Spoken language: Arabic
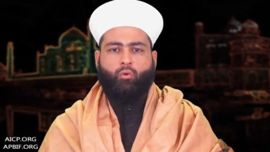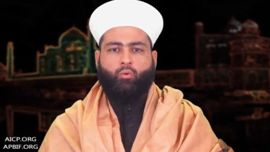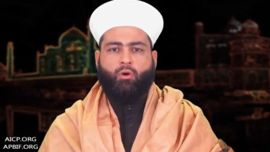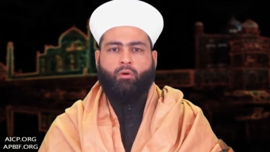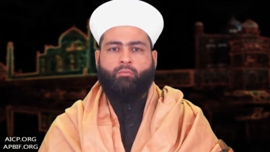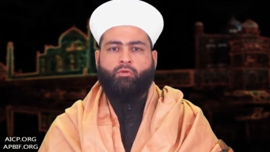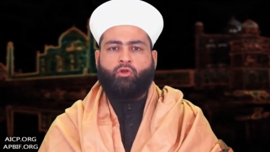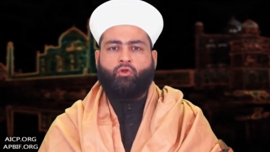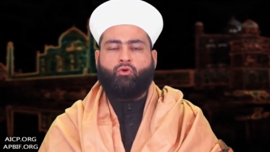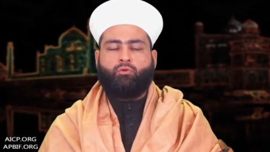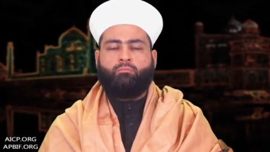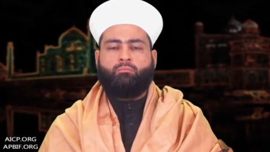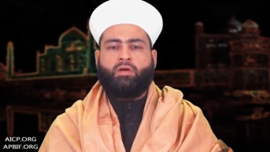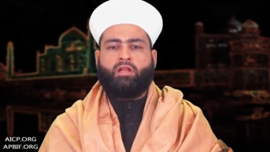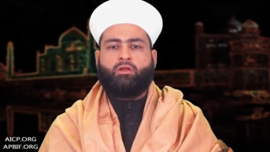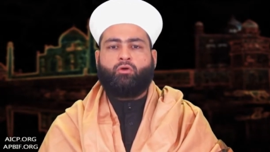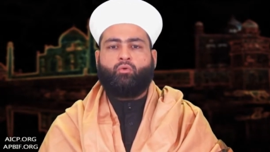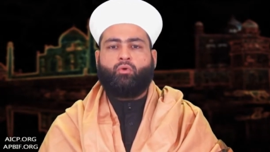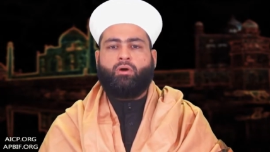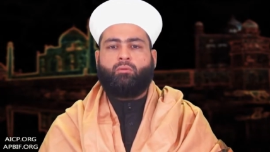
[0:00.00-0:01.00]
ومنهم
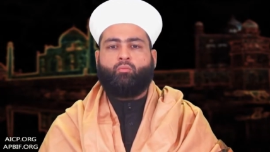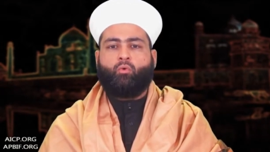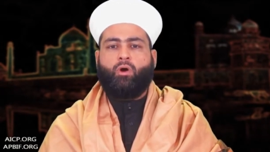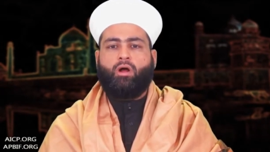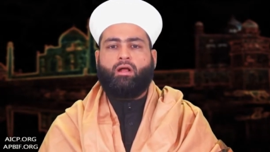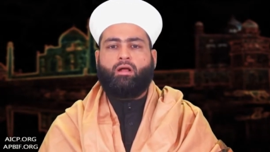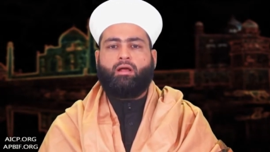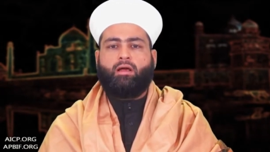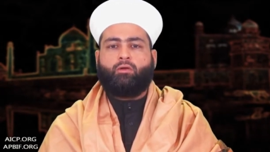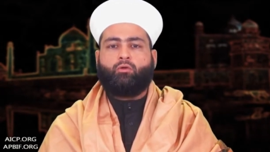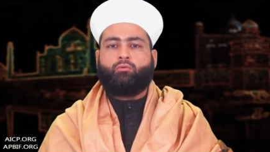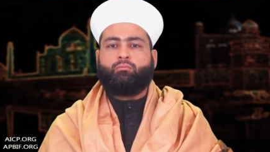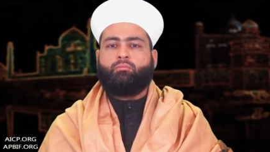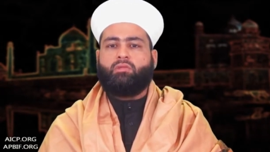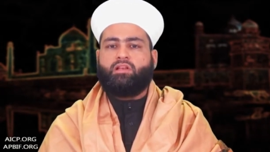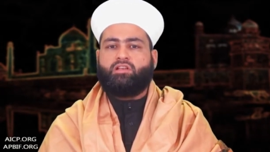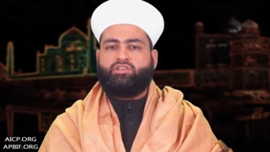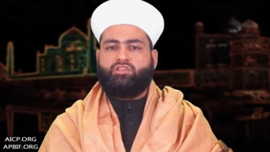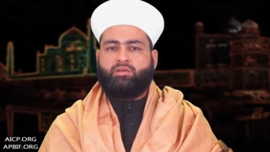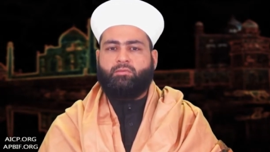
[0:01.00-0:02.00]
من هو موكل
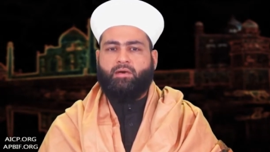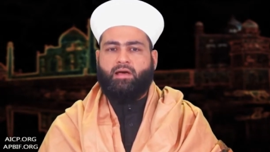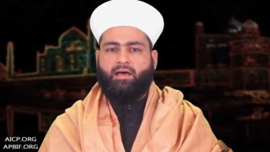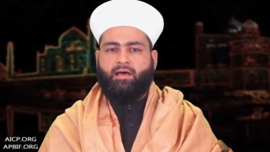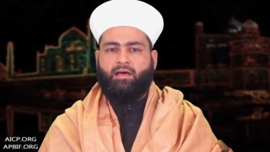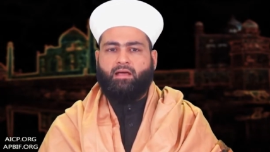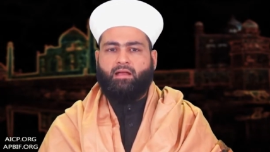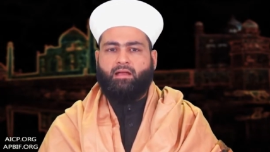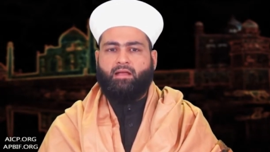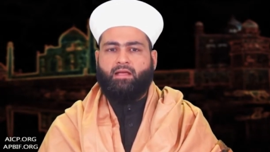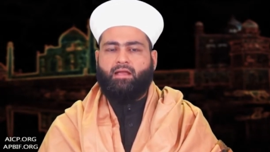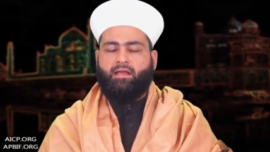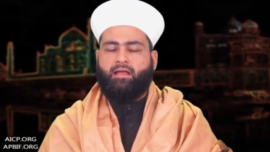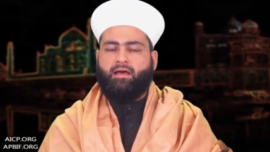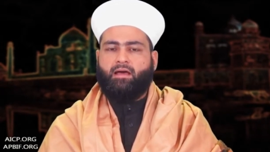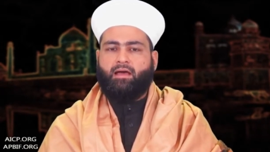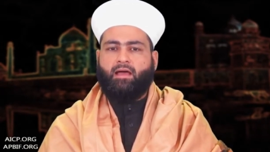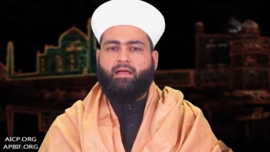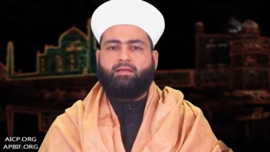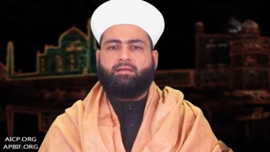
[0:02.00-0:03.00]
بالجبال
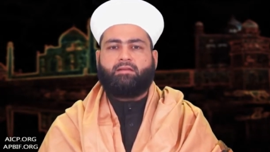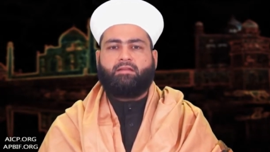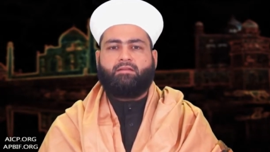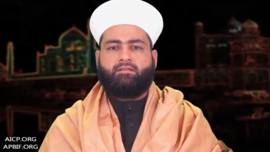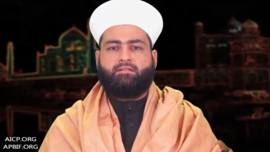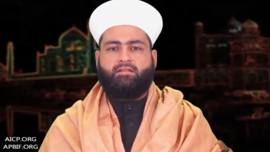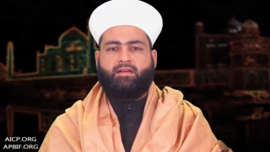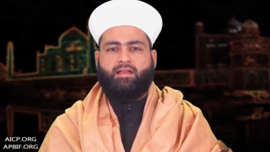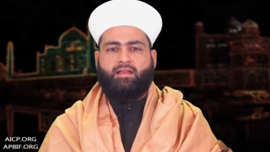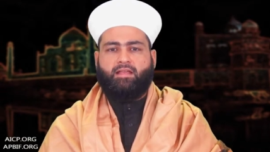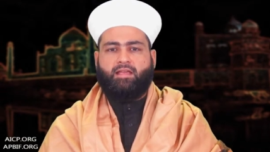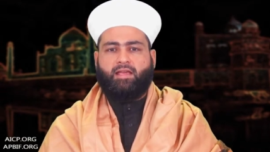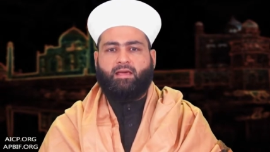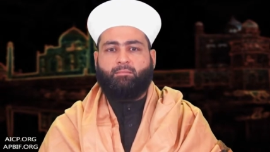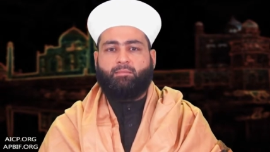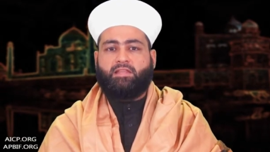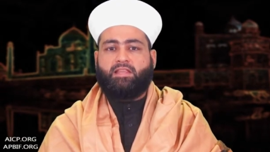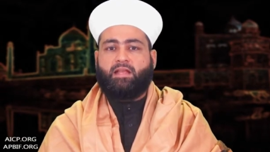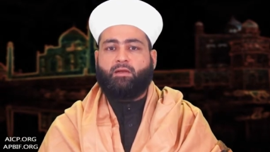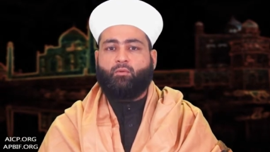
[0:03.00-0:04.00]
إلى غير ذلك
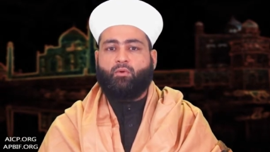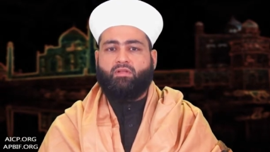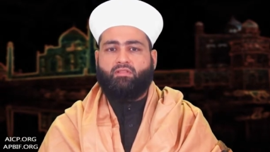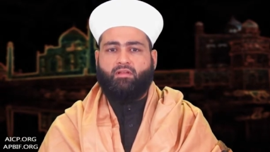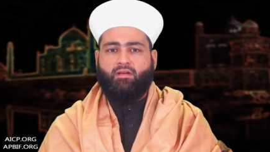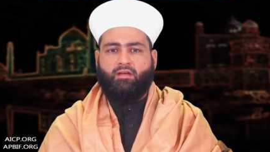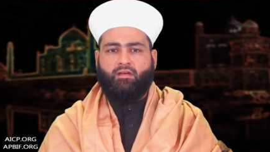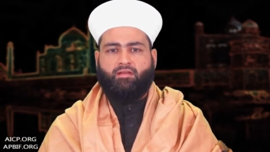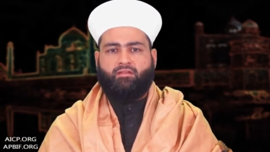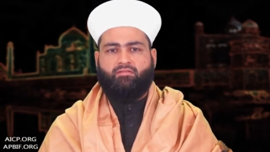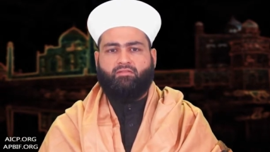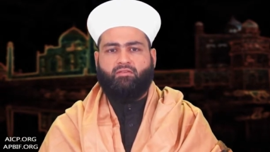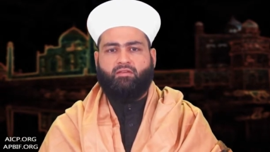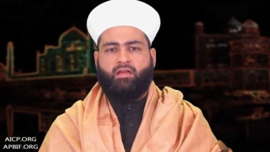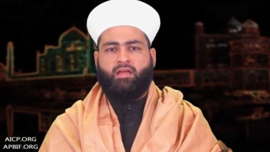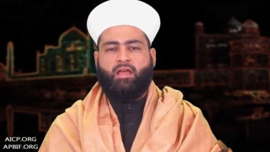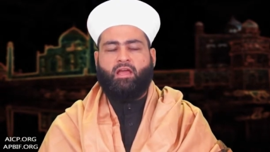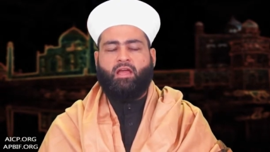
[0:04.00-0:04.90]
من الوظائف